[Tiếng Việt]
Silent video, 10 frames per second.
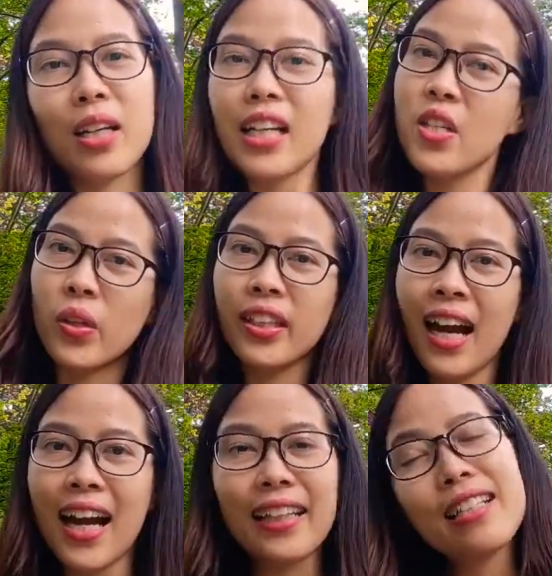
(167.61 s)
Và cái lý do thứ
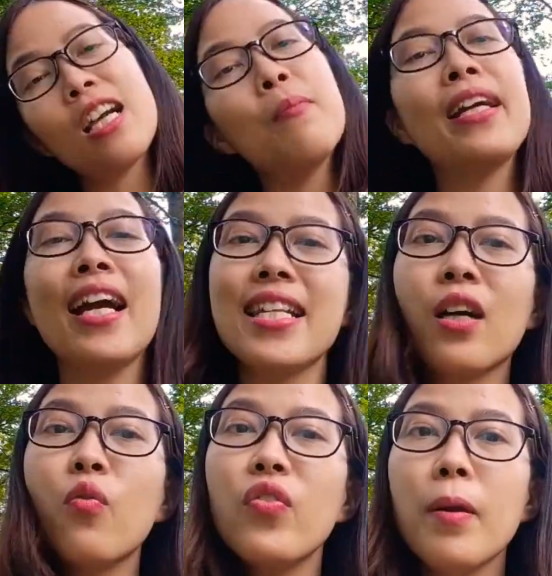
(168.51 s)
hai tại sao mình hay
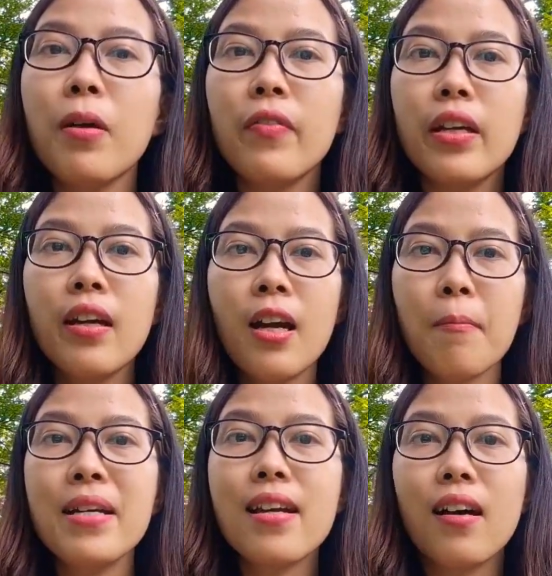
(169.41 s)
ra công viên, bởi vì
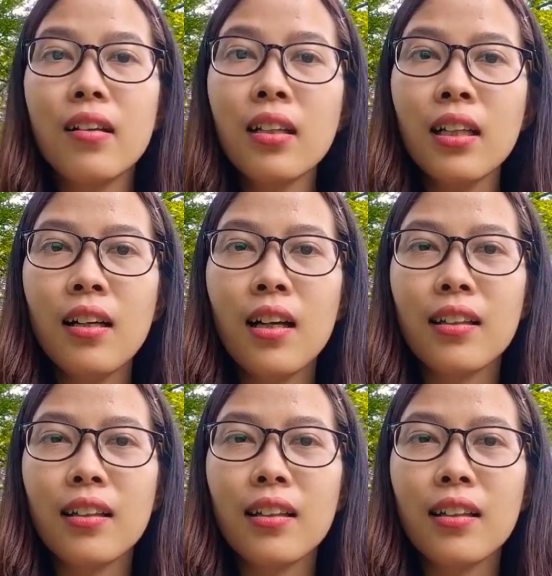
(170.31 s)
bây giờ ở Đức ấy,